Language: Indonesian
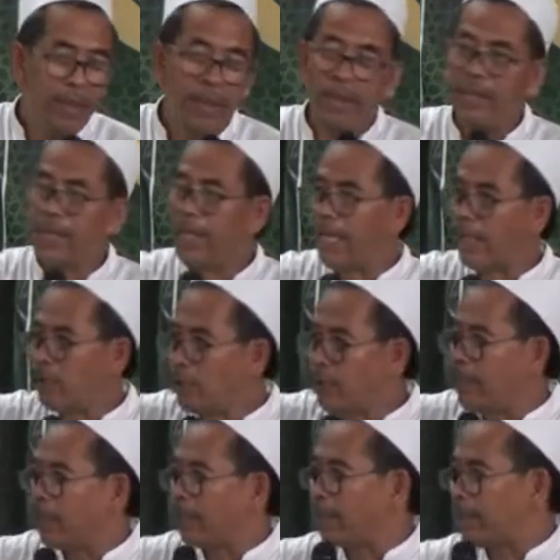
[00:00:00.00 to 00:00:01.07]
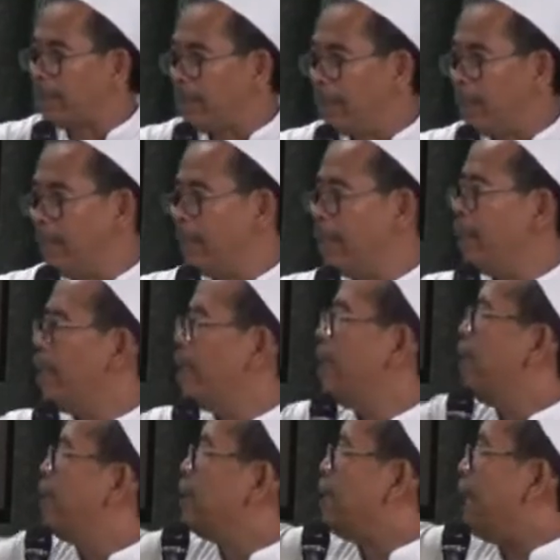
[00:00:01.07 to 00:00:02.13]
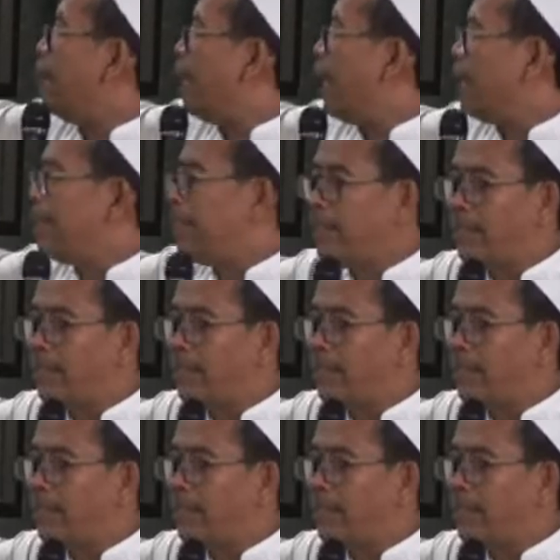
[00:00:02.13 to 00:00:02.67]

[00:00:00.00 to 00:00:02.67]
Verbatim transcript: Niki langsung diperkecil, jamaah